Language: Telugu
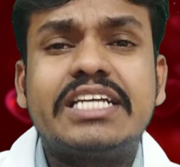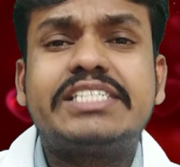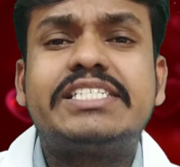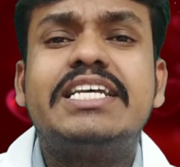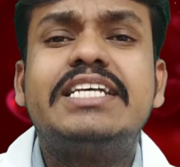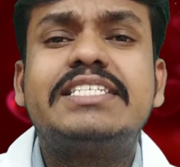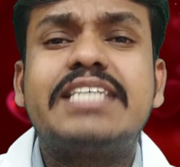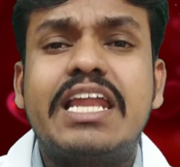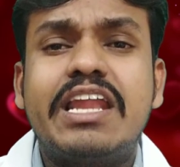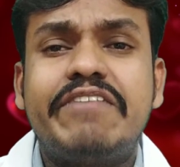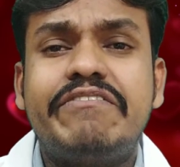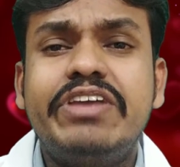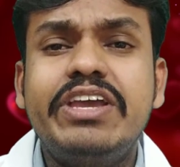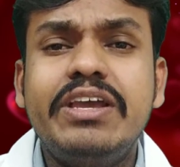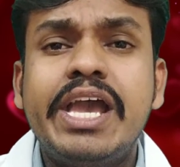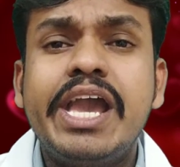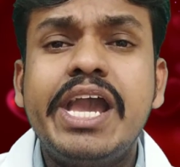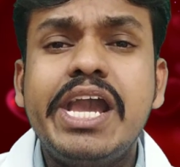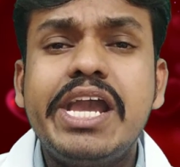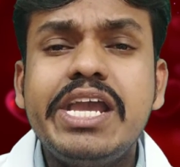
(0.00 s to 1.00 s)
టెస్టింగ్స్ అనేవి
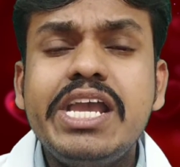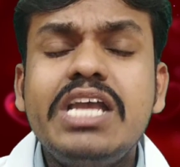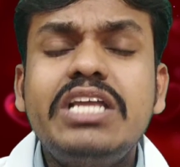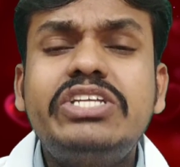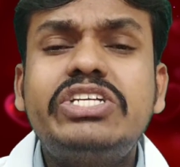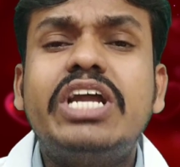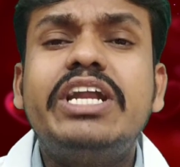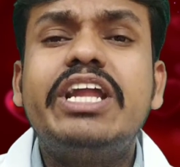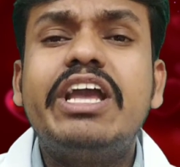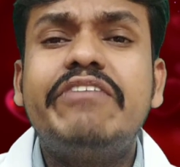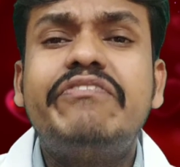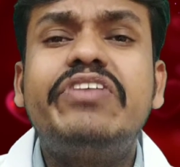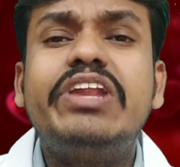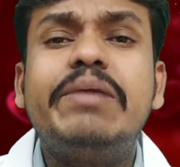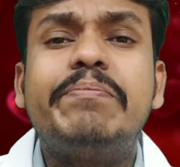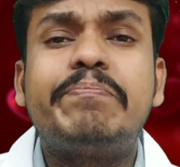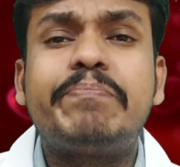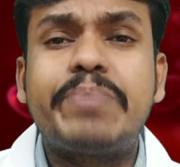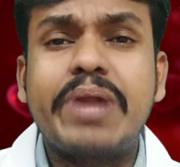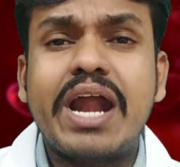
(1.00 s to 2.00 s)
ఈచ్ అండ్ ఎవ్రీ
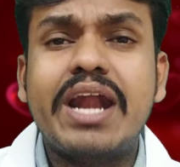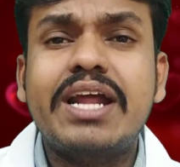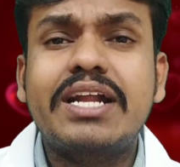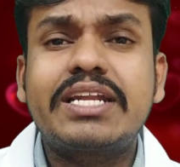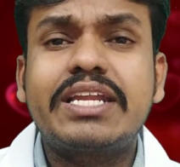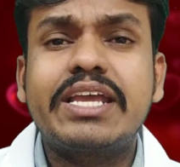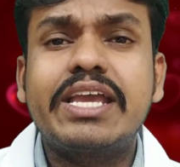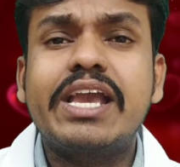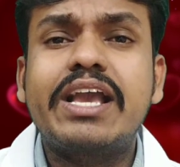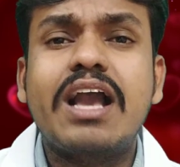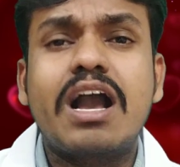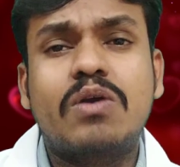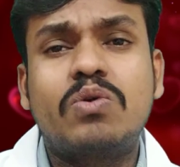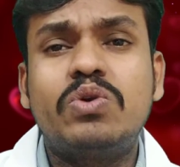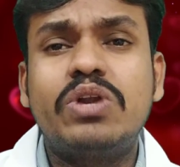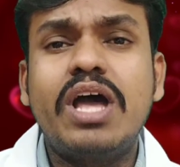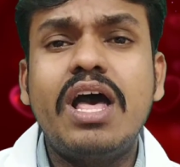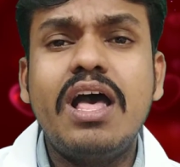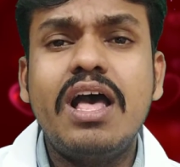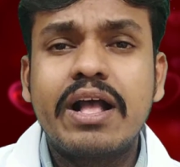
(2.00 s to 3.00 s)
ప్రోడక్ట్ కే
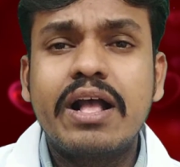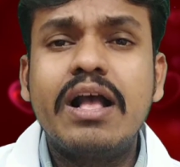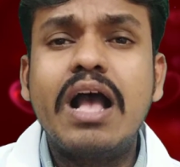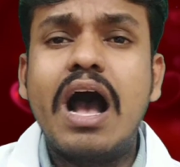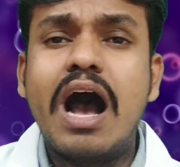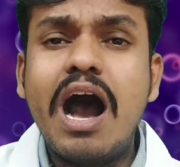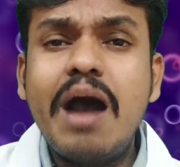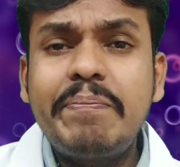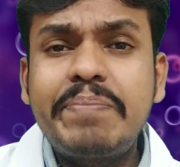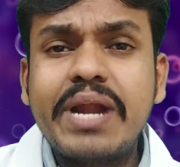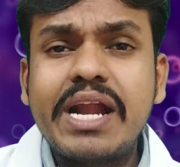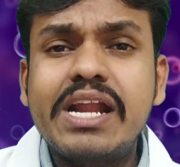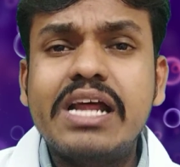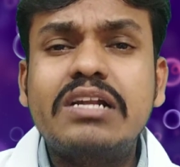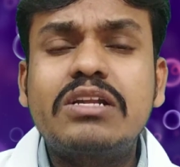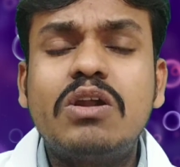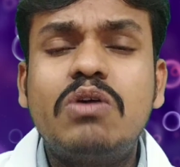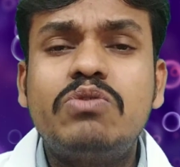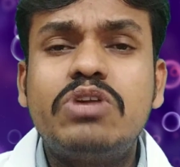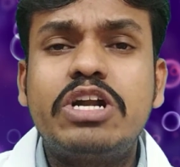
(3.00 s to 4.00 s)
కాకుండా ఆ
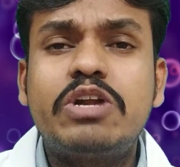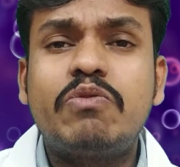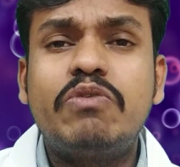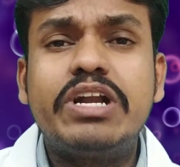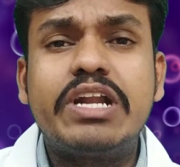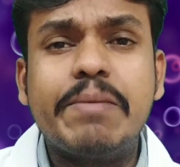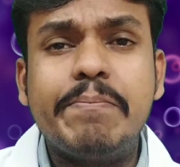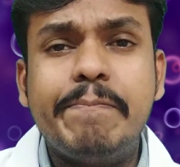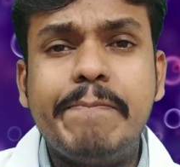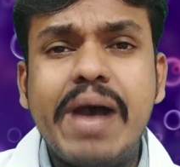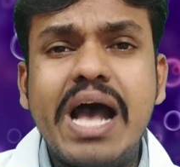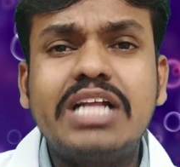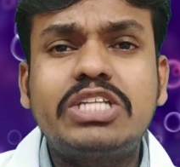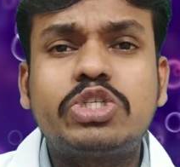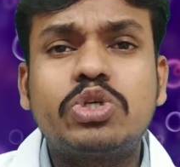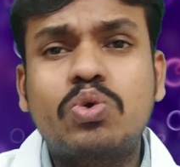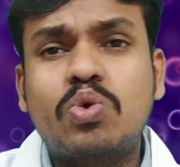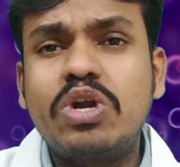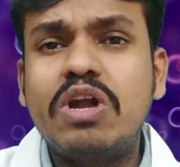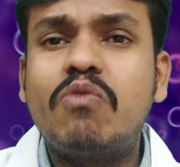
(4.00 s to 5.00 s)
ప్రోడక్ట్ లో ఉన్నటువంటి
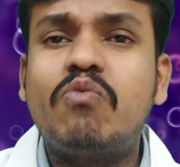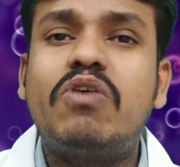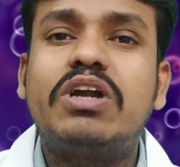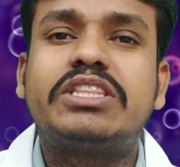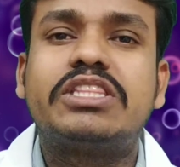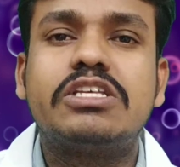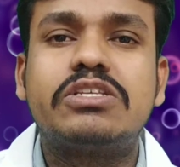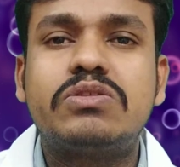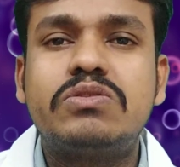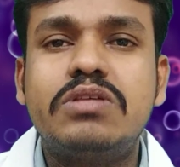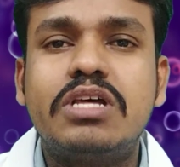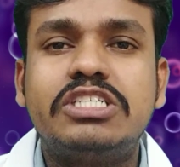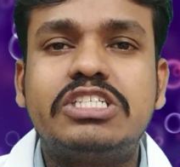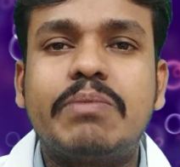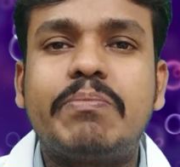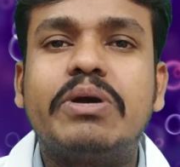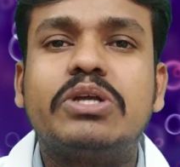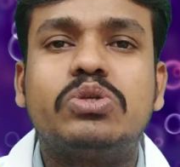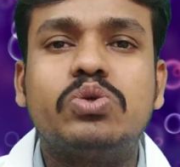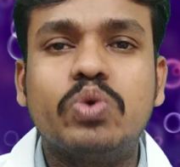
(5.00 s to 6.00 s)
బ్యాచ్ కూడా వర్తిస్తుందని
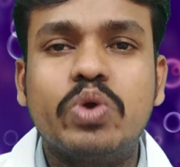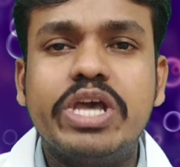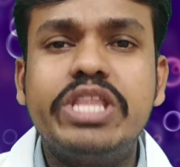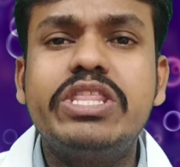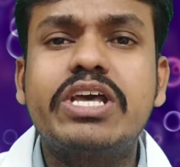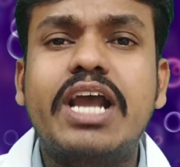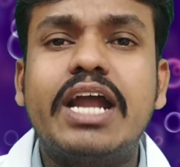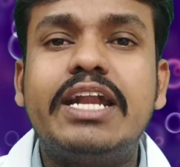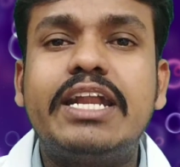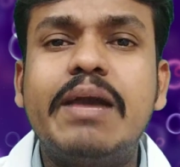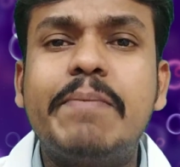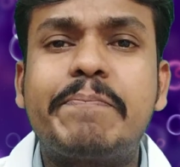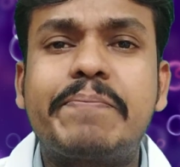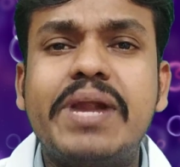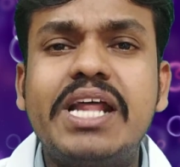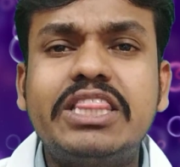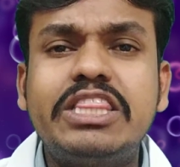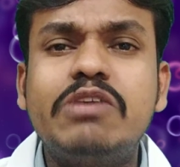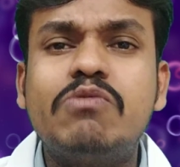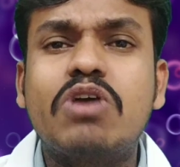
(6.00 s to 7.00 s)
చెప్పొచ్చు ఎందుకంటే
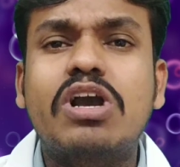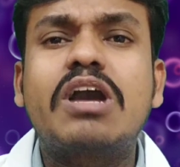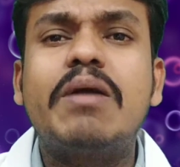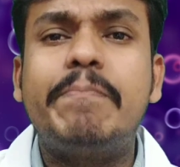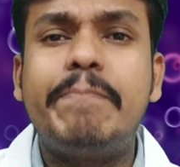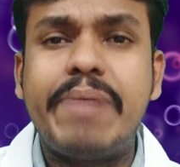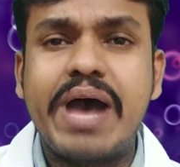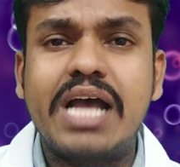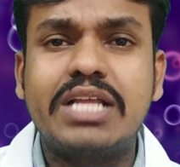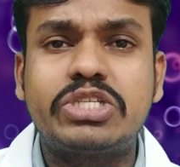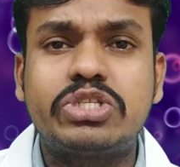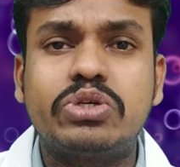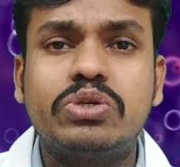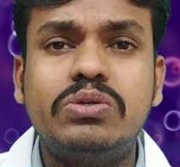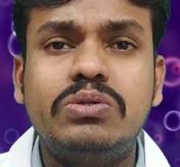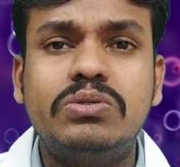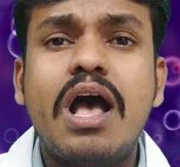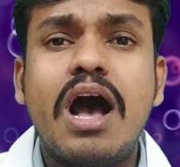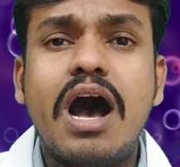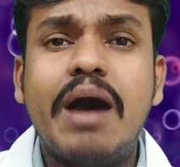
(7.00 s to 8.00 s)
ప్రతి ఒక్క బ్యాచ్
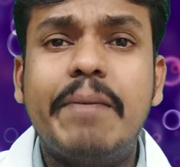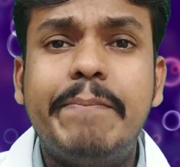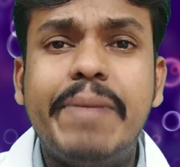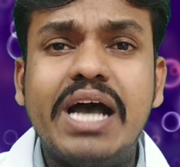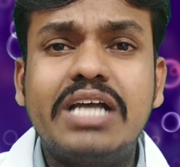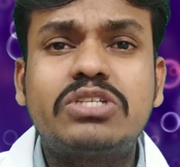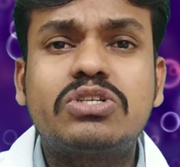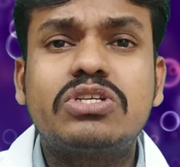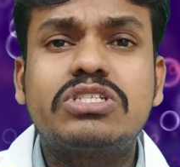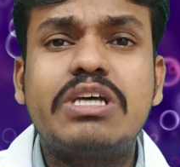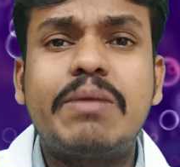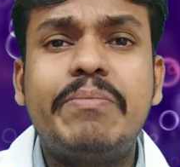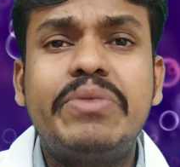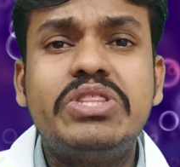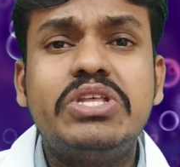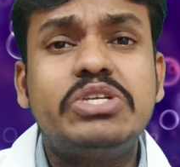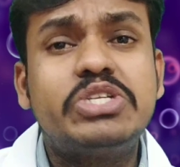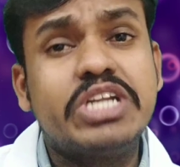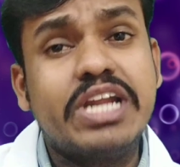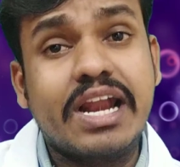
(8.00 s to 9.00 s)
ఆ బ్యాచ్ కు
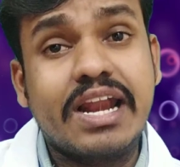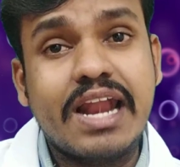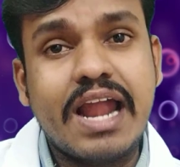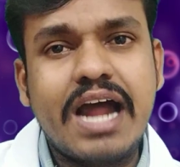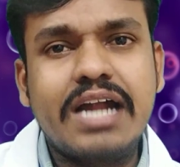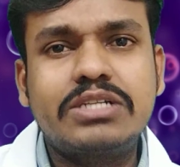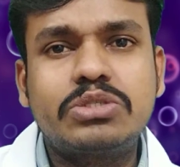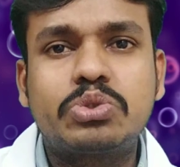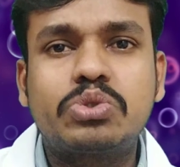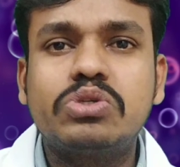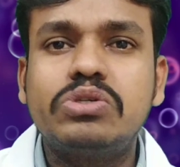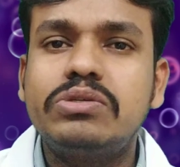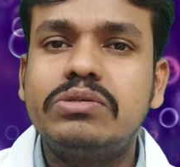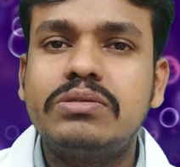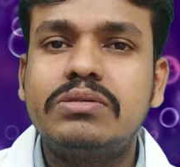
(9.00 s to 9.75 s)
సంబంధించిన లాట్స్